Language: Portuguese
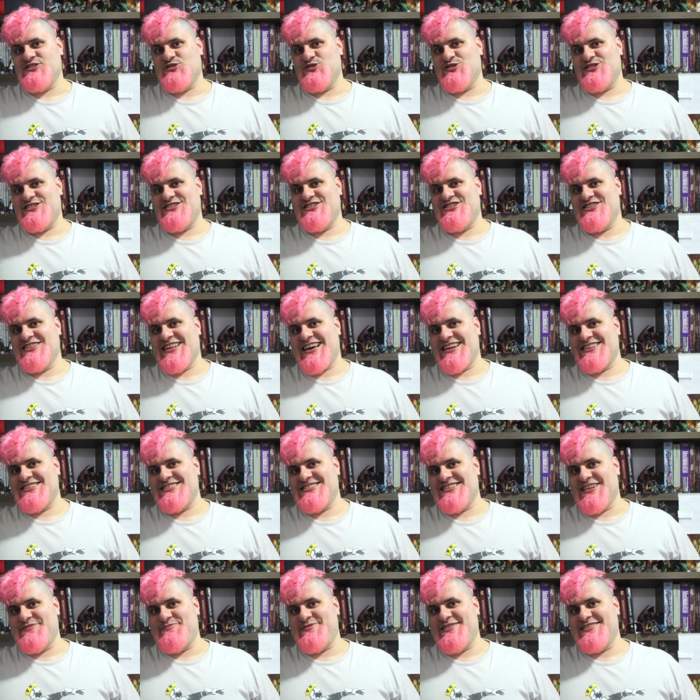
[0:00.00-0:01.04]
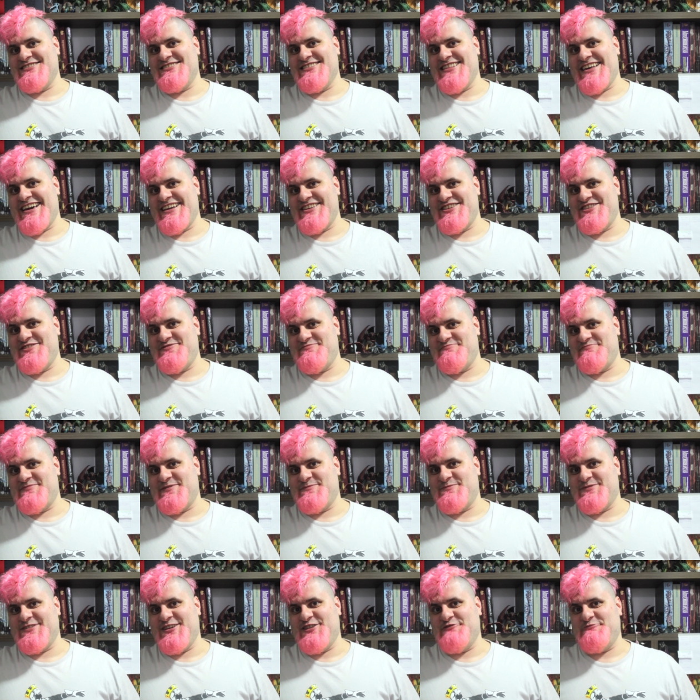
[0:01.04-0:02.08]
luzes de LED, lâmpadas de LED,
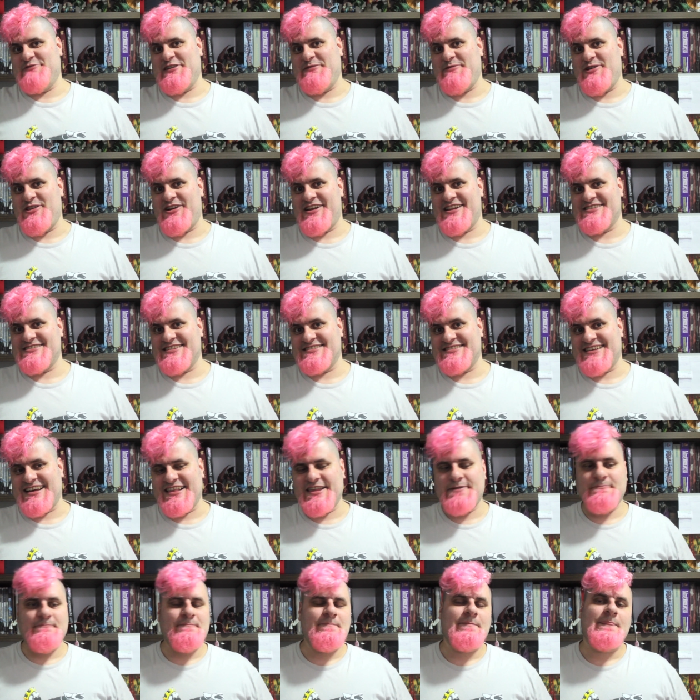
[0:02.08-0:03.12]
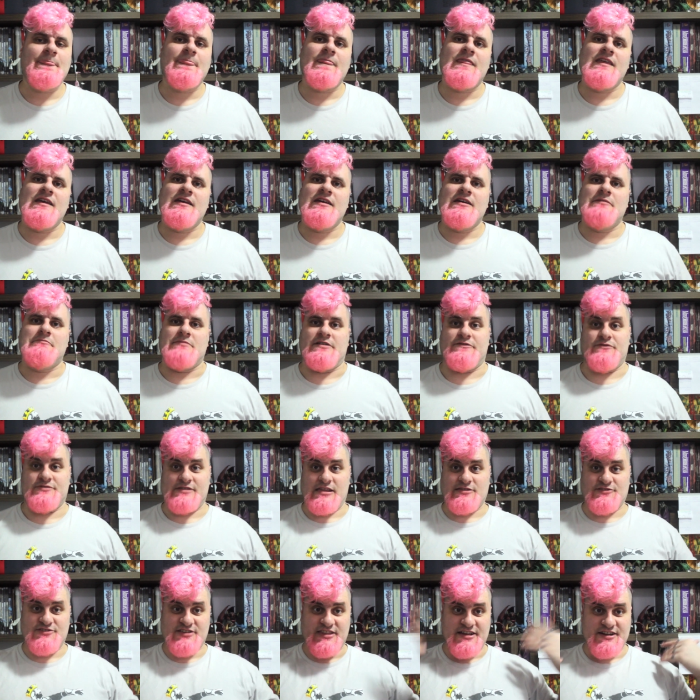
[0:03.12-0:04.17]
para poder iluminar melhor essa sala, para
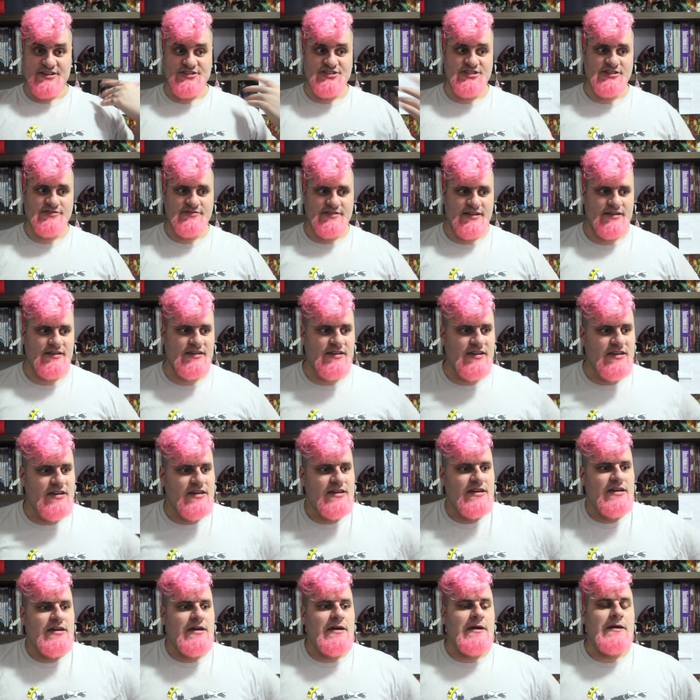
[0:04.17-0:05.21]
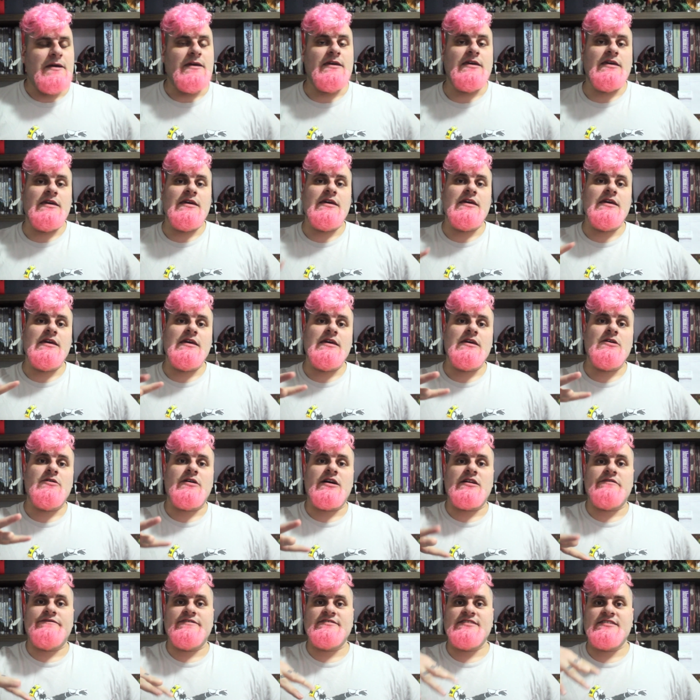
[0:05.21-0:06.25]
voltar ao cenário antigo, né? E eu
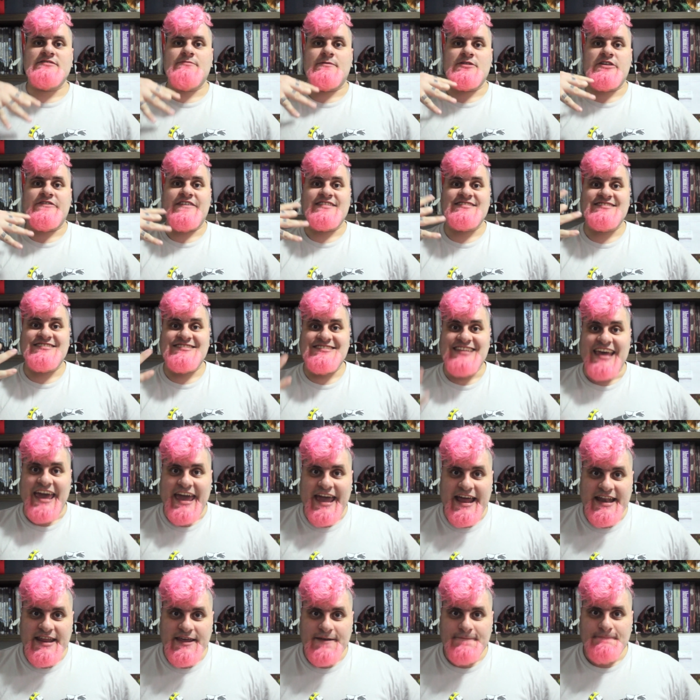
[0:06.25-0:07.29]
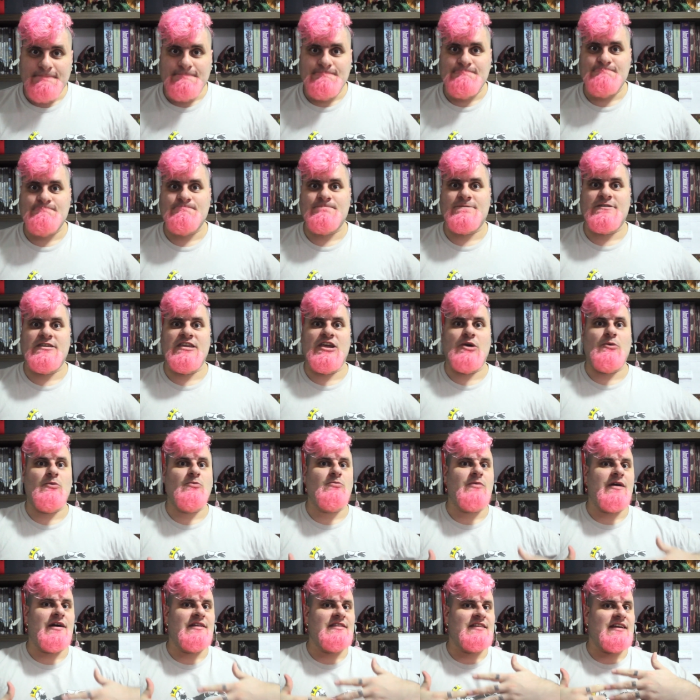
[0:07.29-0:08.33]
quero fazer uma nova série, que eu
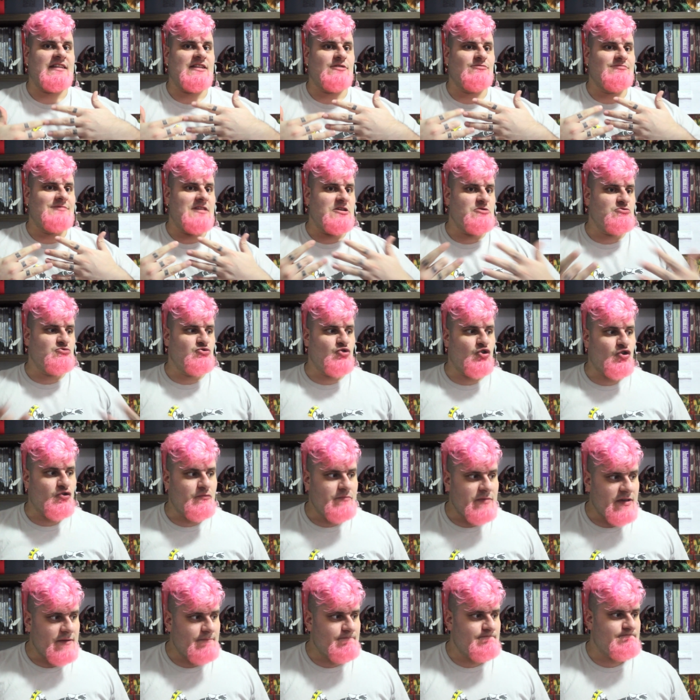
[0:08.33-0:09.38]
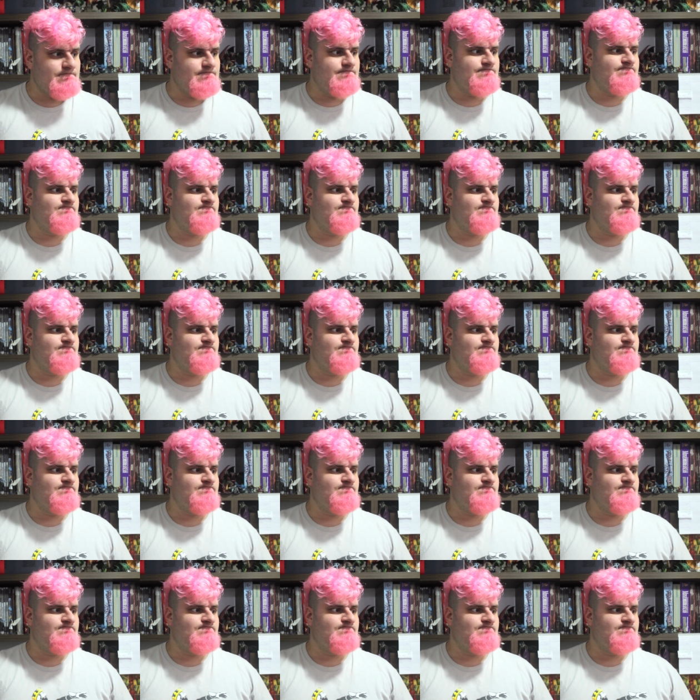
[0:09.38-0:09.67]
ainda não tenho nome